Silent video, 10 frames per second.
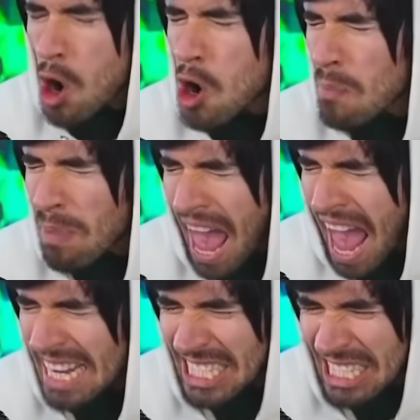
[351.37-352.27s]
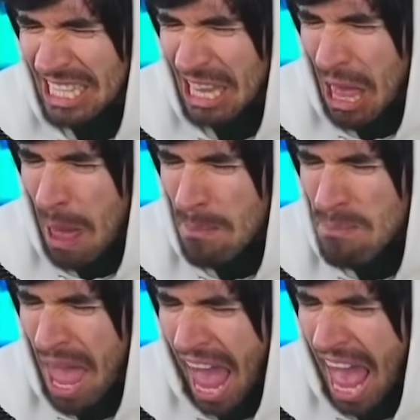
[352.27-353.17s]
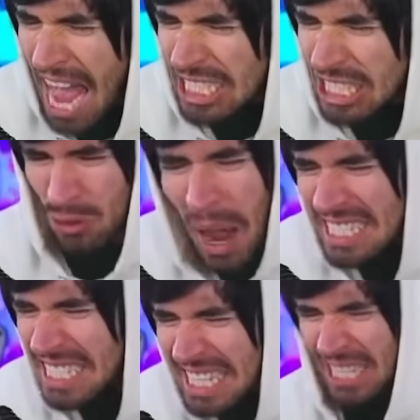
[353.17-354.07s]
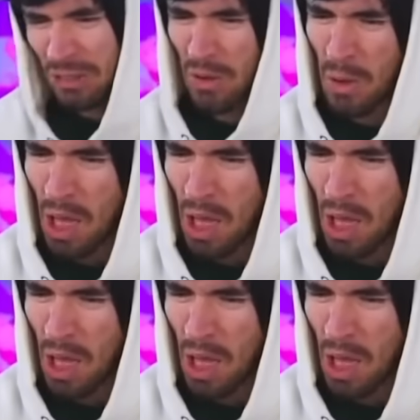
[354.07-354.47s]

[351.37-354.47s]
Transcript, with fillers: Oh, ¡Buena! ¡Bitch! Suavecito.